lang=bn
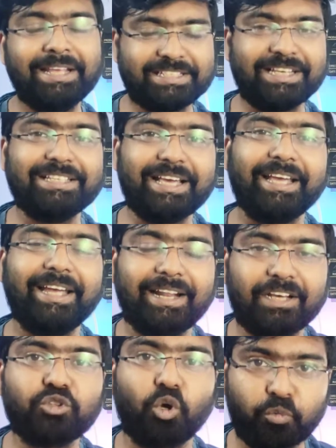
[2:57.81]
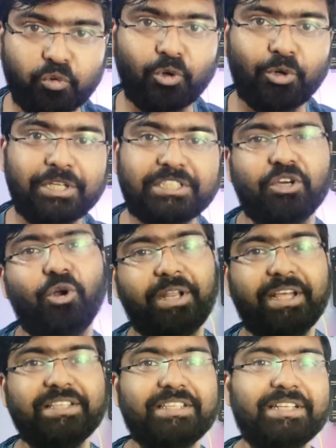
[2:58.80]
সেই জায়গায় এরা সফল হয়েছে
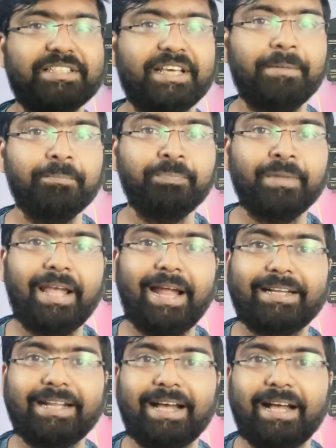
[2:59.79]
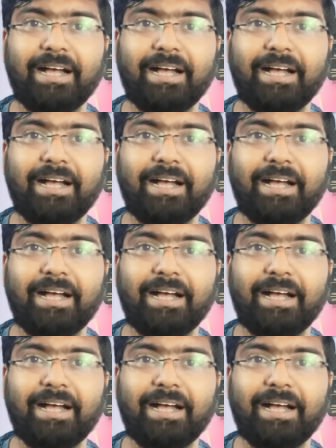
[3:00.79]
অডিয়েন্সের যে একটা